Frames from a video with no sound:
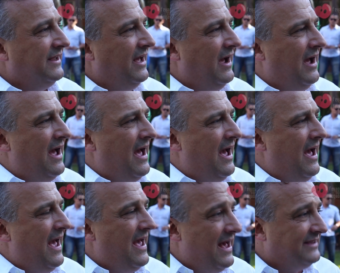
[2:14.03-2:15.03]

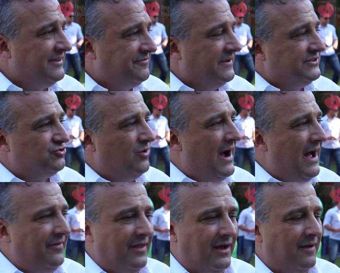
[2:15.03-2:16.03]
É, essa
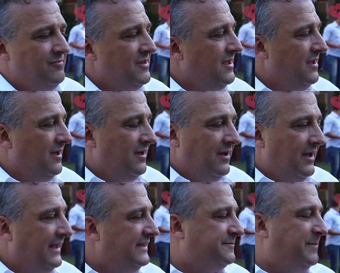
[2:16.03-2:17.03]
feijoada,
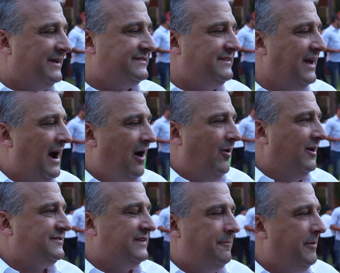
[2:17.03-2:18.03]
em especial,
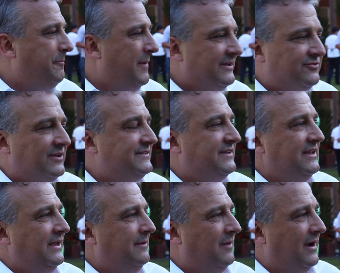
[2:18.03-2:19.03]
eu sempre penso
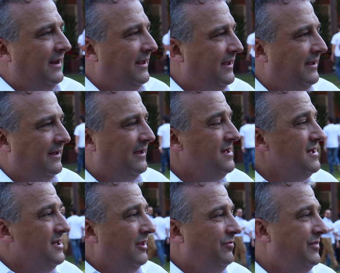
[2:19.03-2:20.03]
assim, Marli,
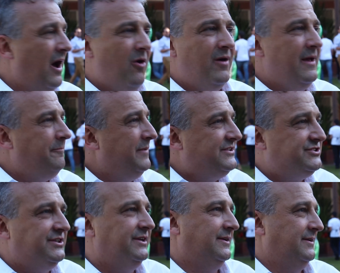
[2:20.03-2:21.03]
não
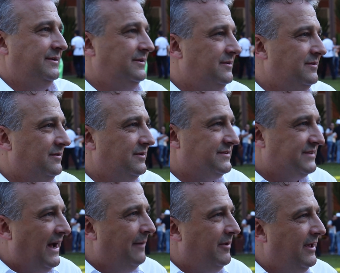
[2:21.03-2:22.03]
repetir,
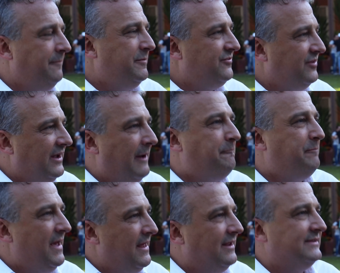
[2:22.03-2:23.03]
sabe? Repetir
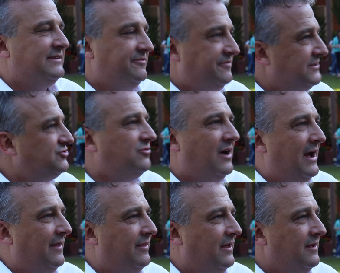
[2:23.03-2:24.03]
apenas a
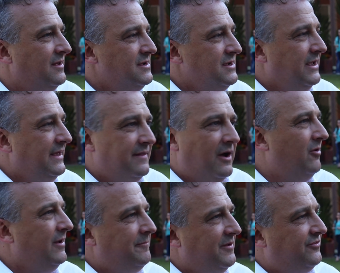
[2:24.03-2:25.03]
feijoada e
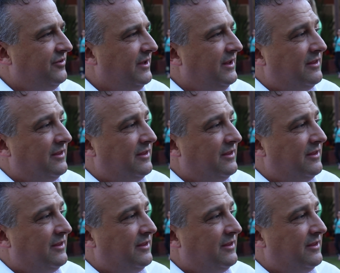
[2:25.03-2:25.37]
não repetir.